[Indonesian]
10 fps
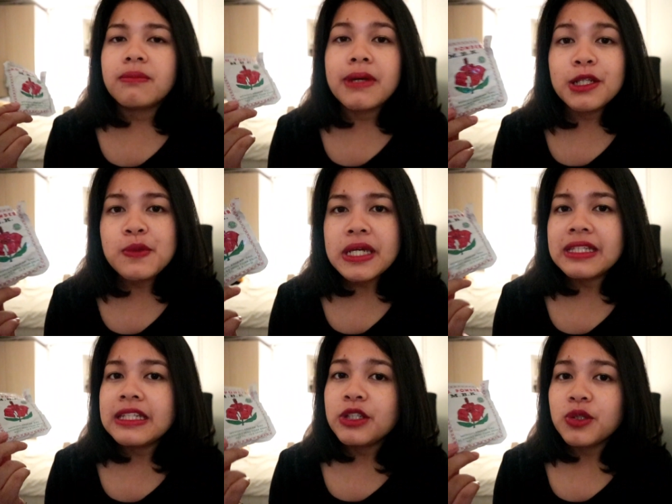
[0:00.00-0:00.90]
By the
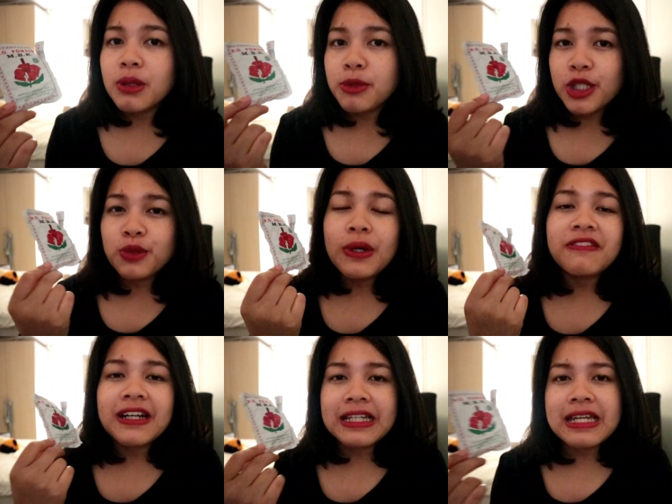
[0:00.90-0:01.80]
way, dia juga punya
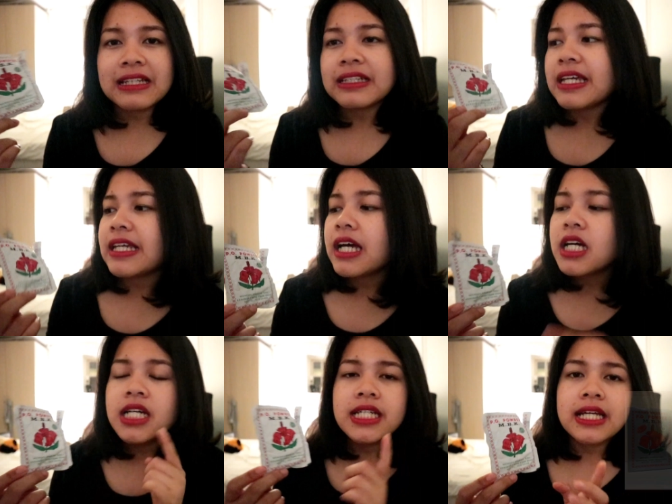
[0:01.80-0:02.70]
dua varian
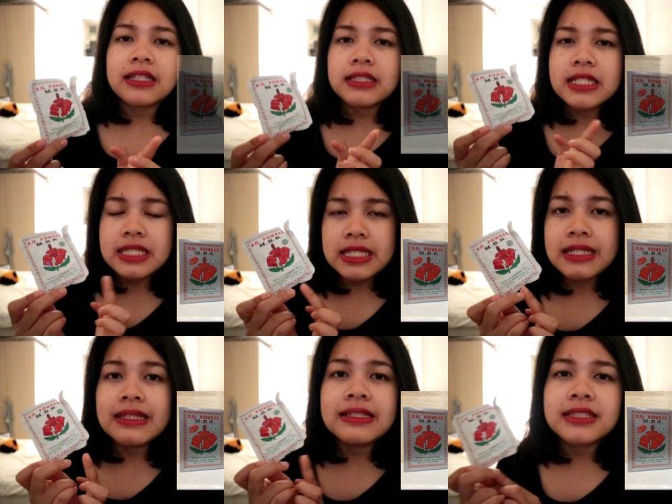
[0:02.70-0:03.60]
kayaknya, yang
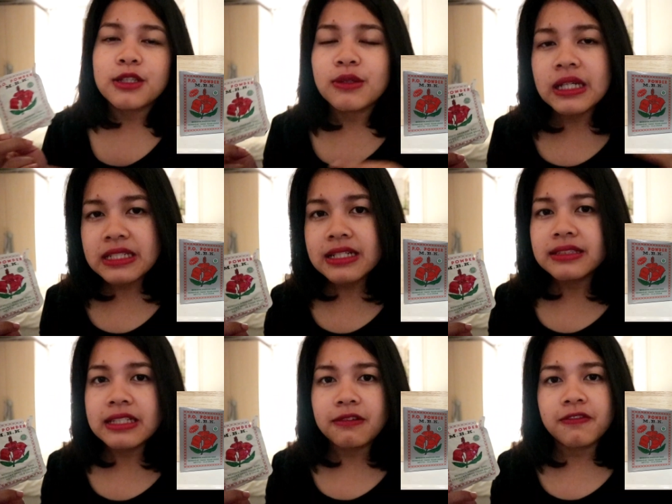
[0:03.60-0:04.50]
ini dan satu lagi
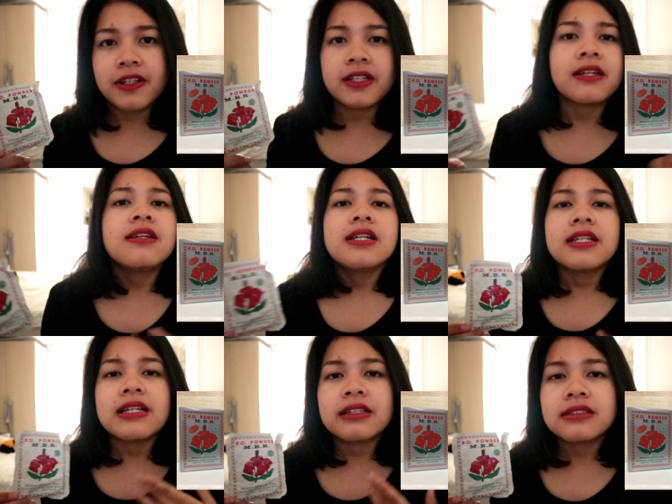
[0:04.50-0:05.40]
yang silver.
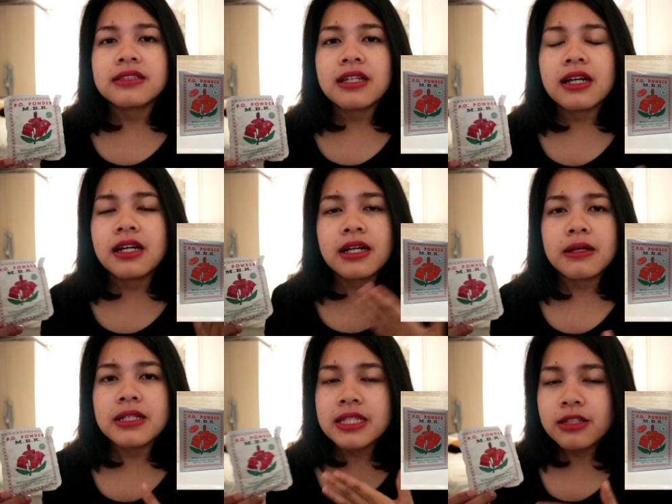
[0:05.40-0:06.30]
Yang
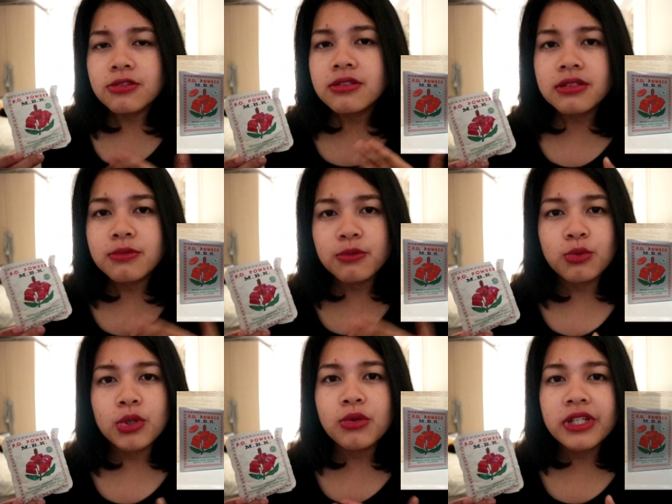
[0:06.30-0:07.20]
uh, ini tuh
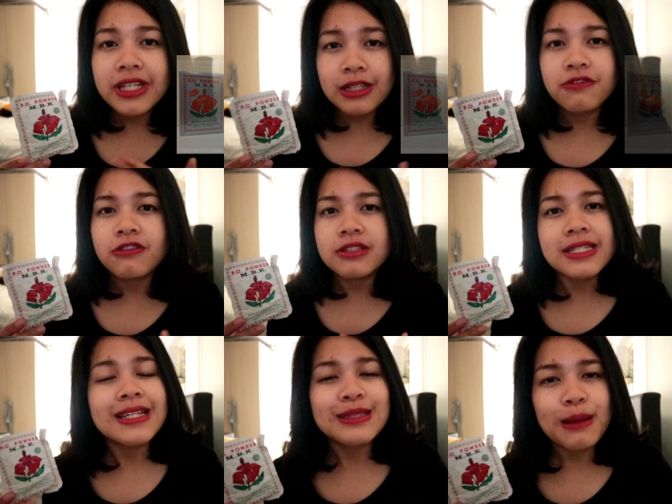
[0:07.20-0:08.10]
dua-duanya ini
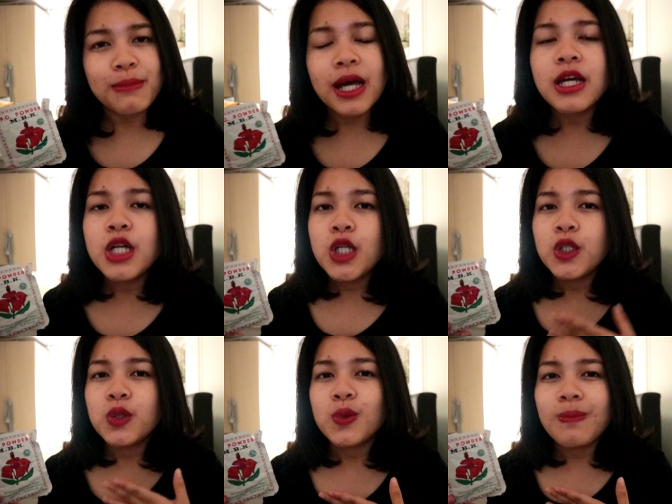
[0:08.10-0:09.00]
fungsinya sama,
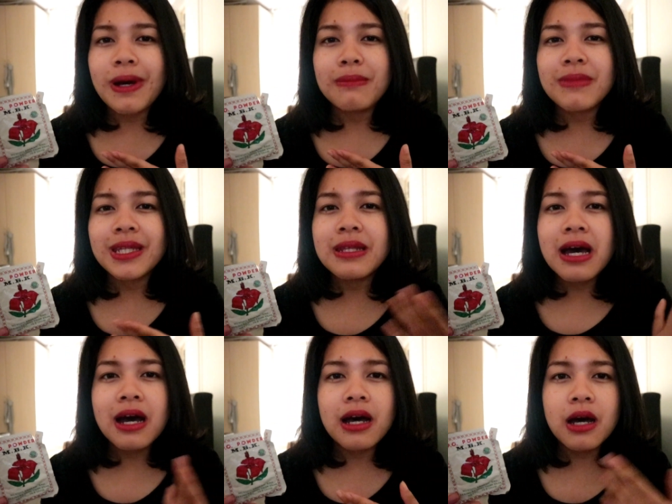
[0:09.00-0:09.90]
cuma
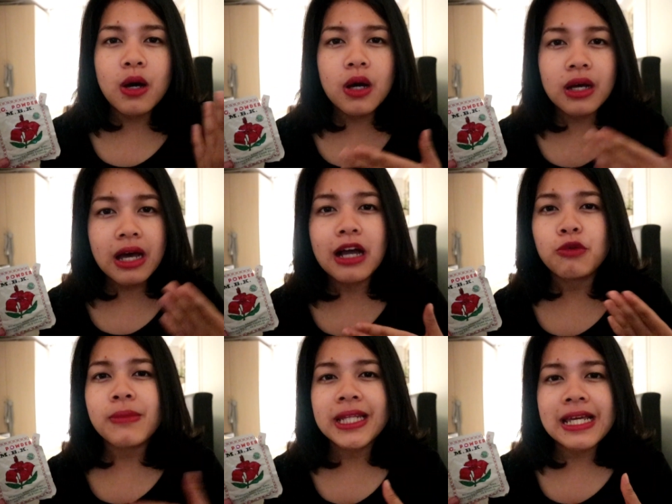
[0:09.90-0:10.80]
beda
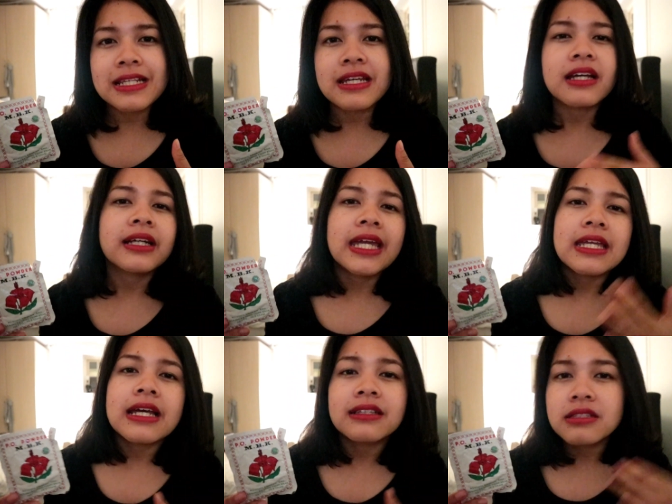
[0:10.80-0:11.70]
keharumannya aja.
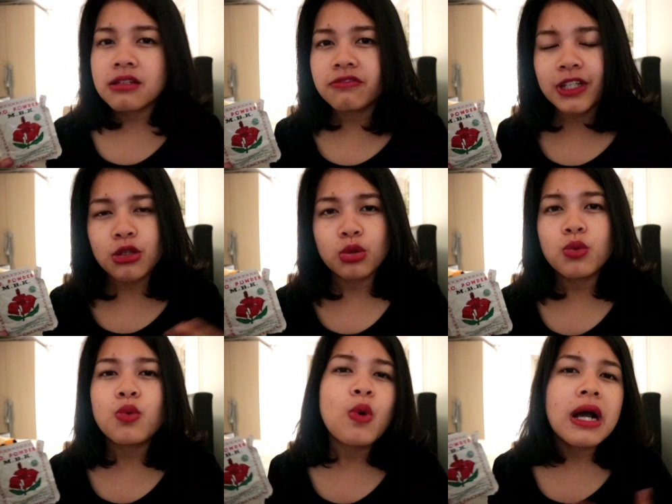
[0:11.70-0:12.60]
Kayaknya yang silver
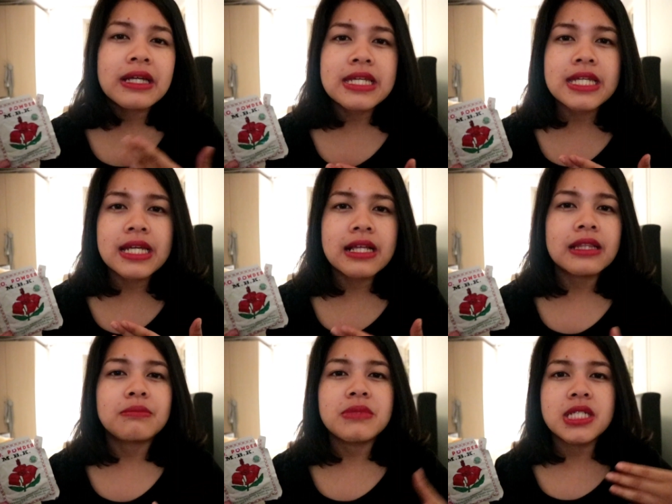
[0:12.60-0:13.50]
itu
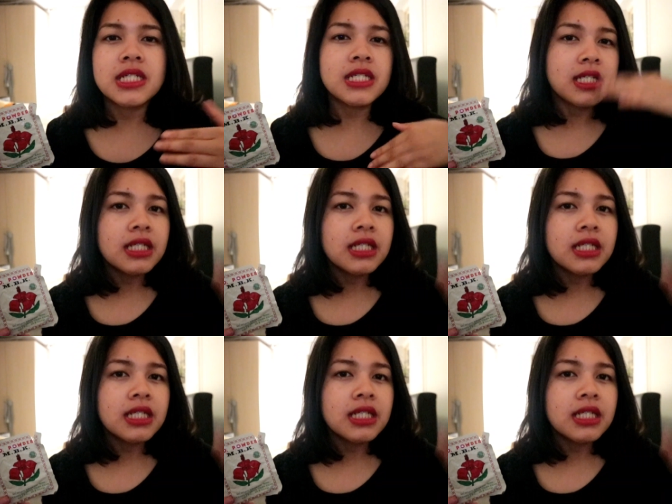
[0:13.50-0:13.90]
wanginya lebih